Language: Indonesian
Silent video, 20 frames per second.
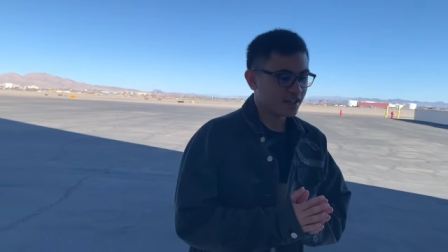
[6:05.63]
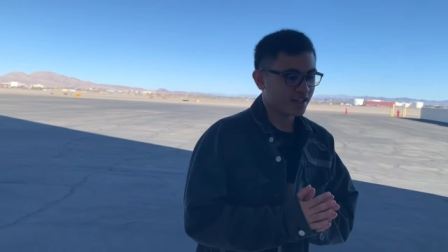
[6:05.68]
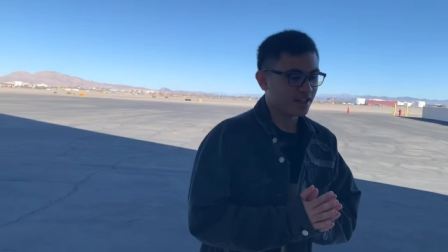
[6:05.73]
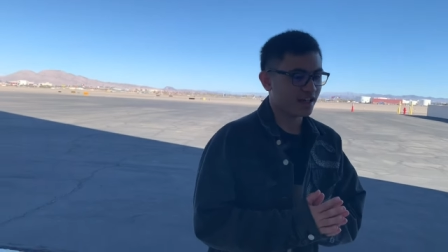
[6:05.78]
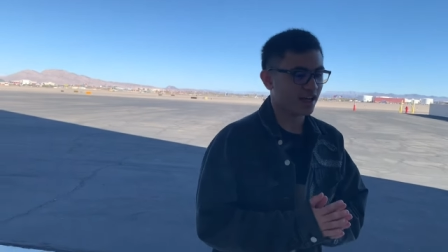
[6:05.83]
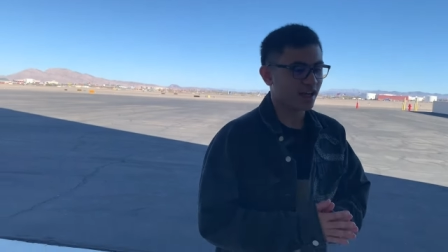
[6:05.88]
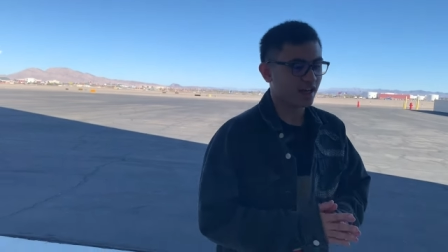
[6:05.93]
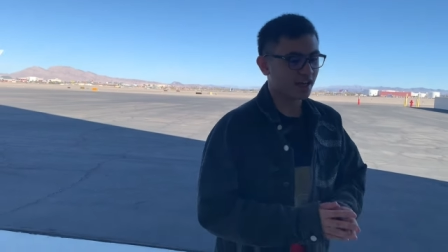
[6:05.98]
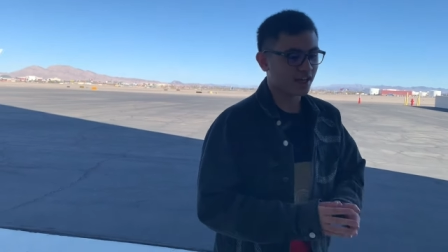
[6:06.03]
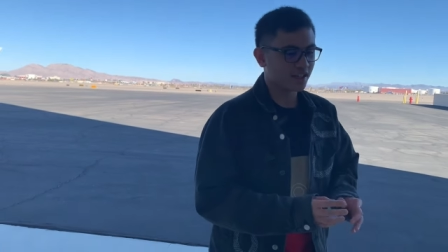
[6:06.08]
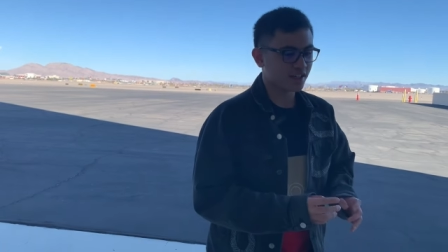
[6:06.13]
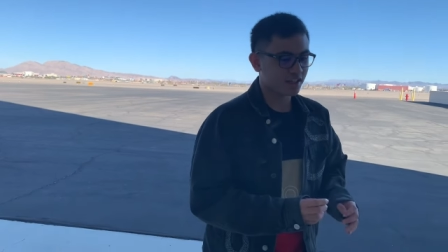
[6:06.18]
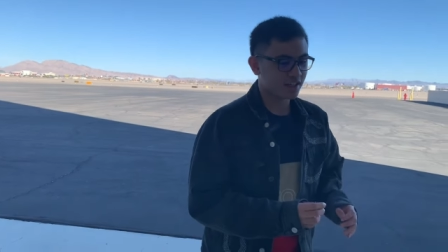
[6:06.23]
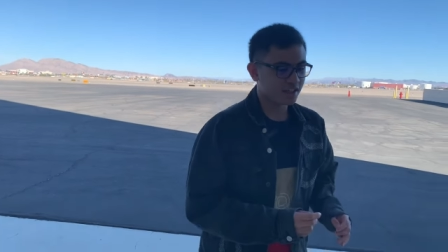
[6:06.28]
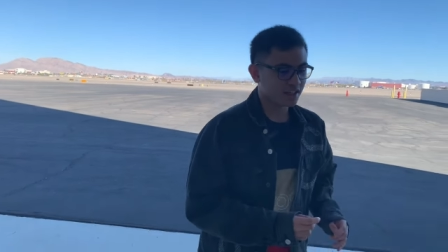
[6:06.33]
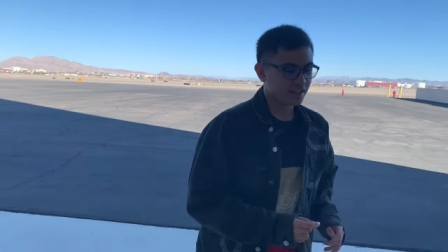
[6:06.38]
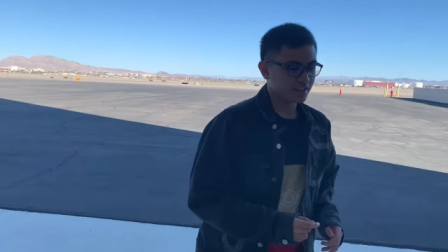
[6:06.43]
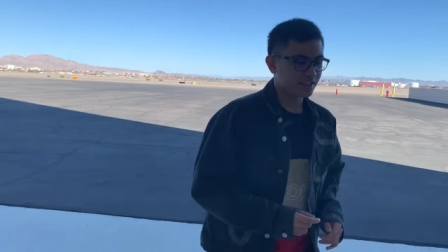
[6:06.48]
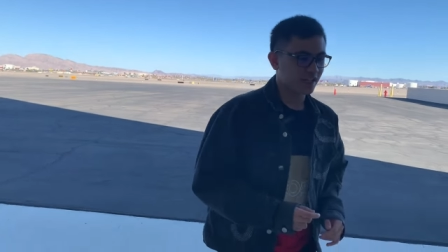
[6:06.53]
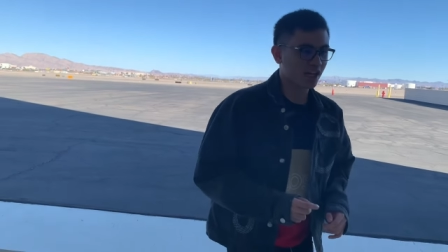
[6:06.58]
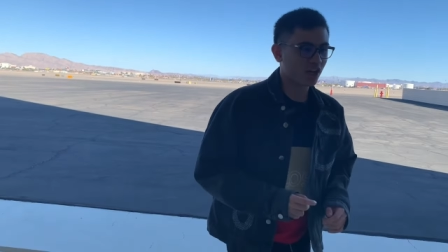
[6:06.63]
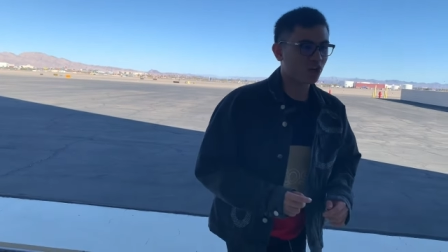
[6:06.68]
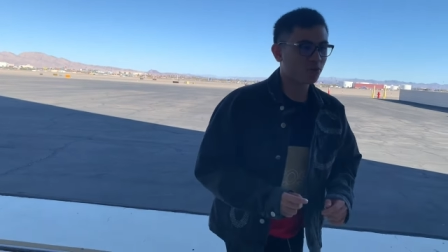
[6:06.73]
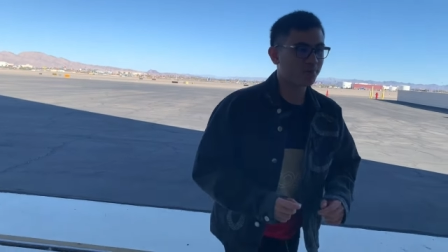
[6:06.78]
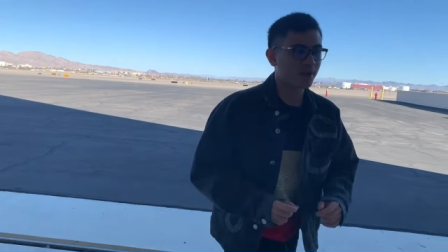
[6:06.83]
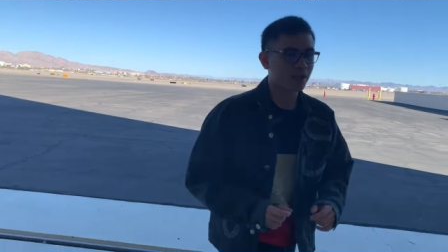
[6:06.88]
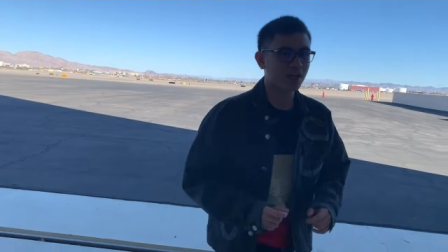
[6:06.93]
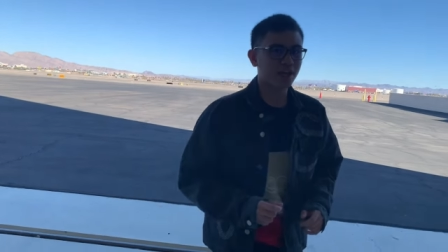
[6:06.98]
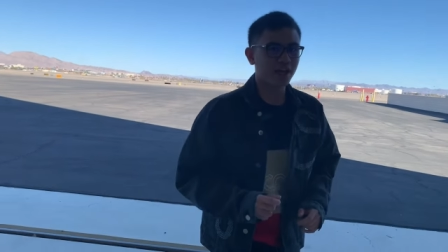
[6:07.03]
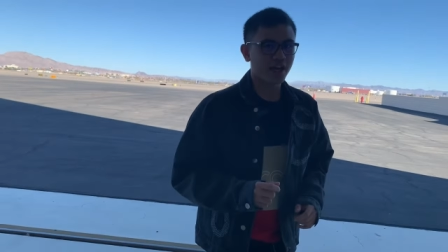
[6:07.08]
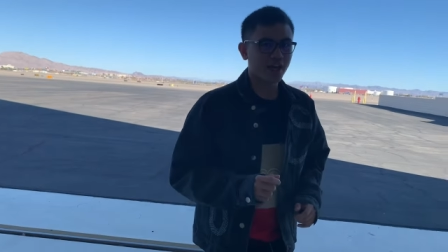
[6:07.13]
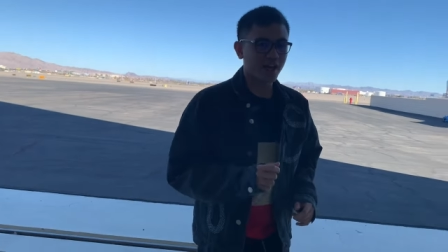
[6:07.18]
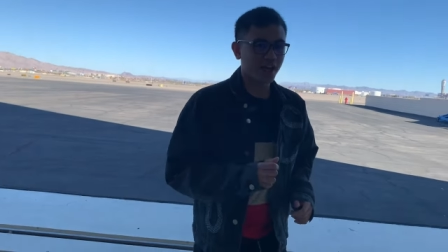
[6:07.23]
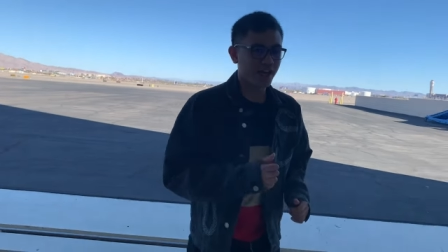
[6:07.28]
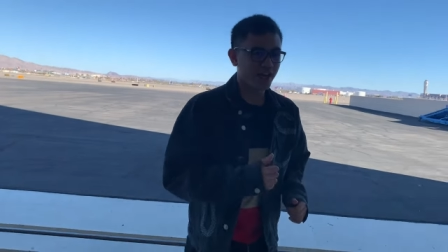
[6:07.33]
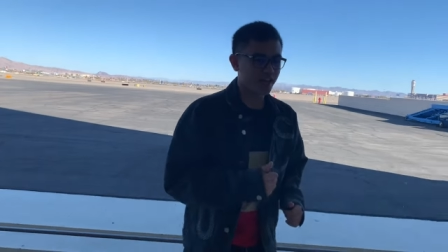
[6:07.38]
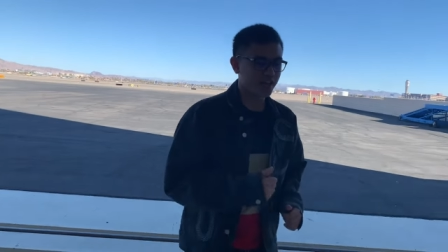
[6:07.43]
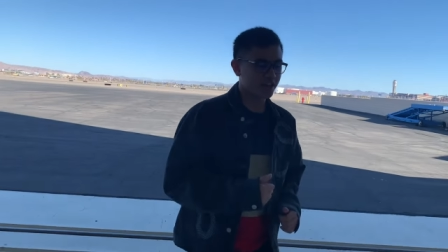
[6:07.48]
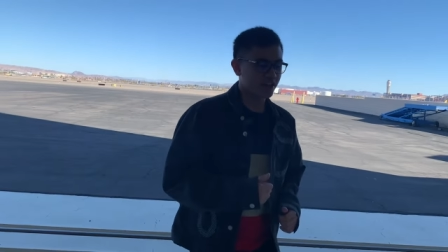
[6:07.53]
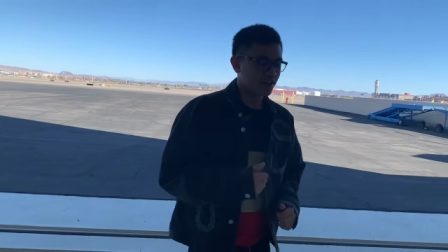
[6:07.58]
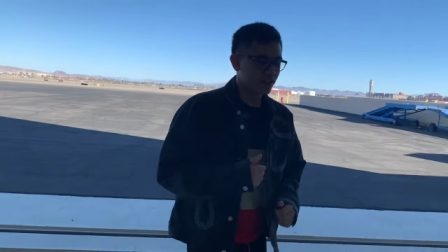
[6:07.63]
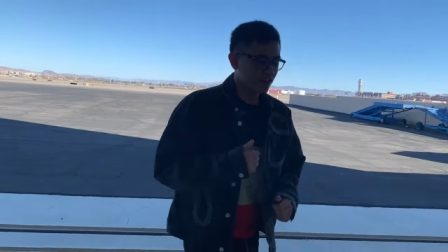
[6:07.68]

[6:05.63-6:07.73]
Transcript: Dan jangan lupa like,